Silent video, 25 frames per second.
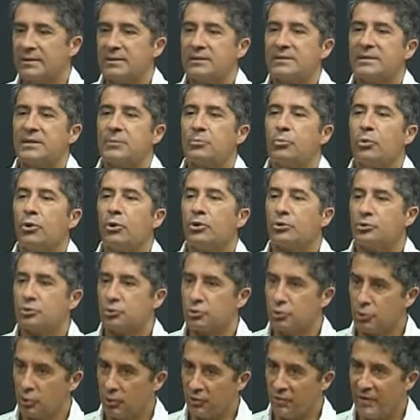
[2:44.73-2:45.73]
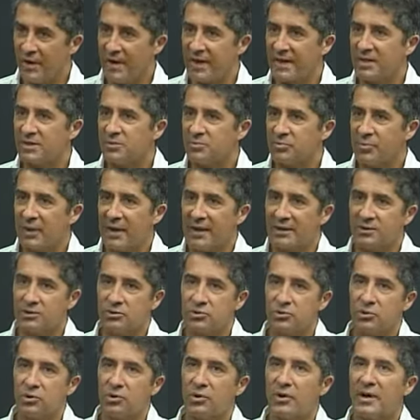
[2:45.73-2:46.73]
si può trovare
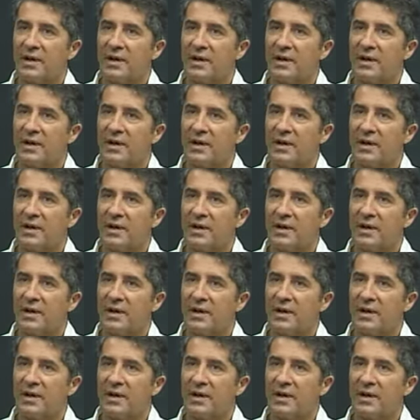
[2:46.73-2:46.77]
spazio